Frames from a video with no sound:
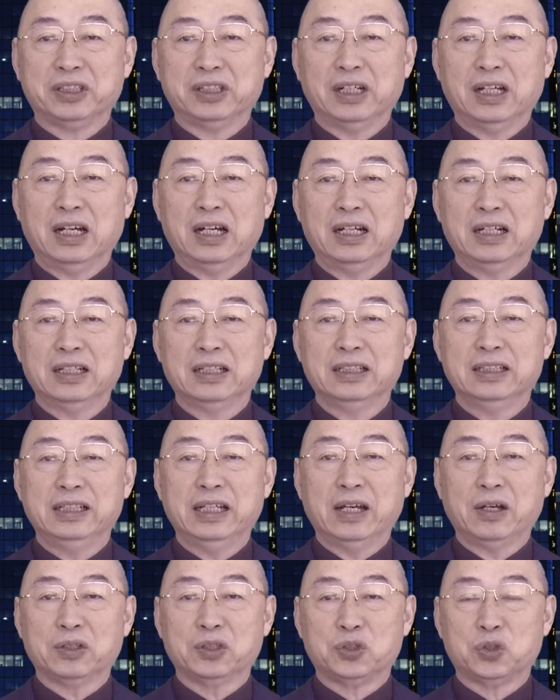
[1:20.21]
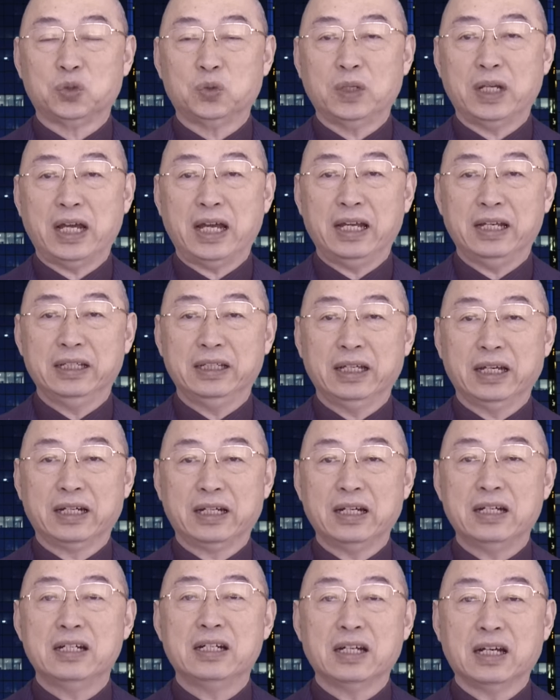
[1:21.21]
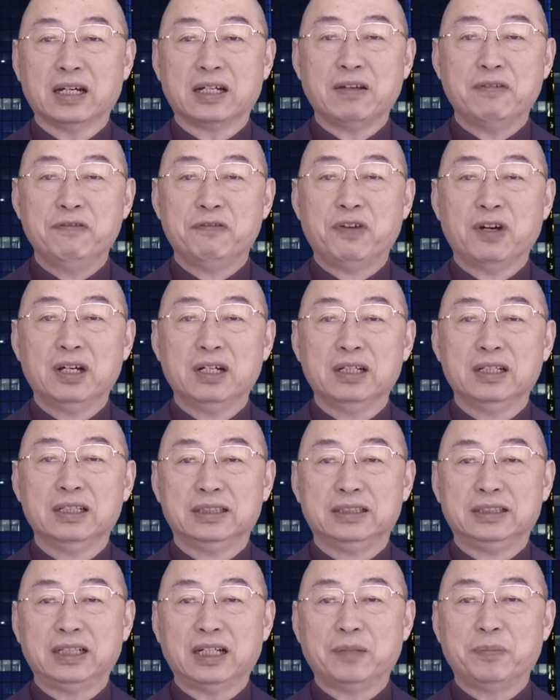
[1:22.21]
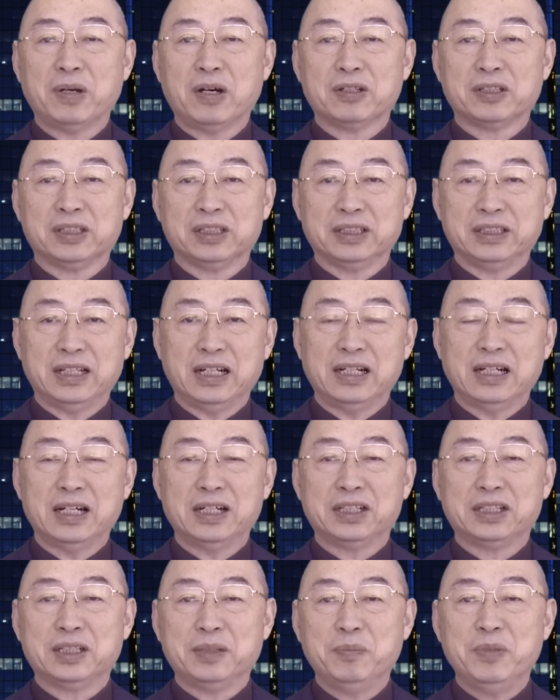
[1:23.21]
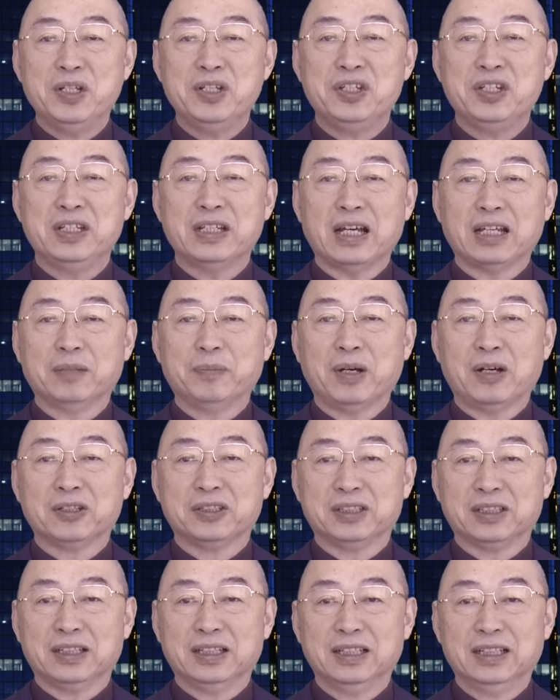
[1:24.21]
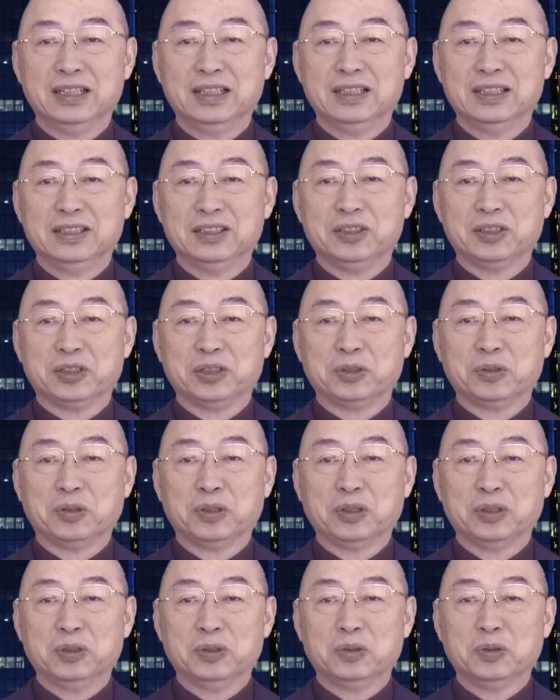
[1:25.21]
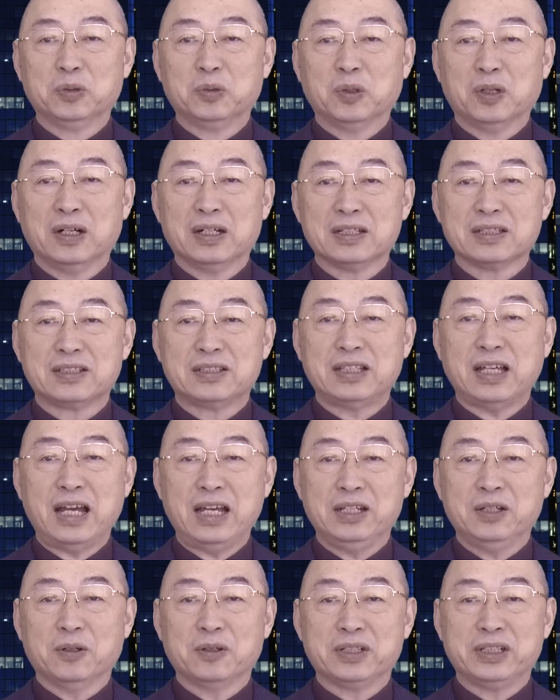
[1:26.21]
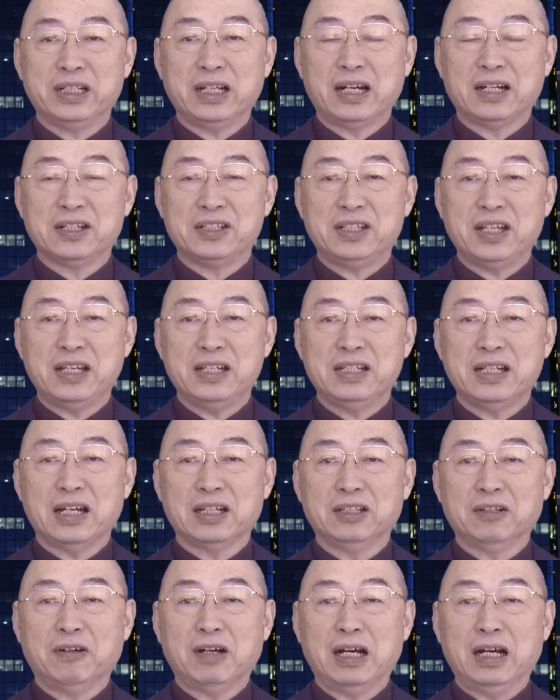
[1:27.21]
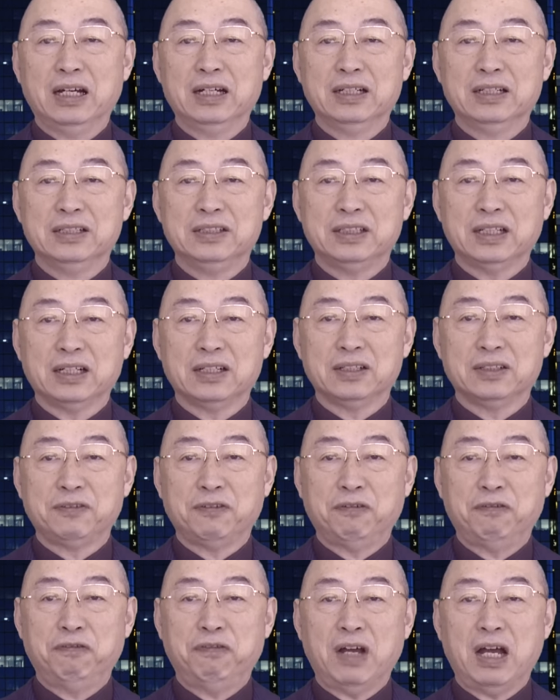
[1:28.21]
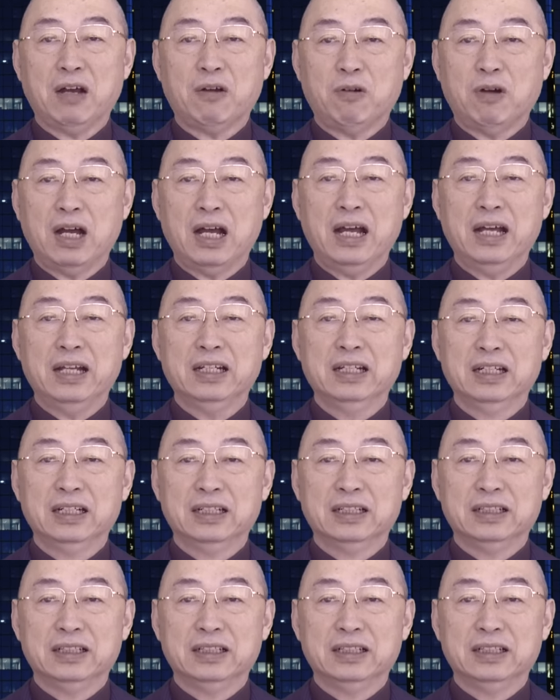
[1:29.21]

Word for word: 纸呢也出来也跟着跟风，这个报纸显然是民进党的报纸。就是说，如果再有这样的现象的话，将罚款，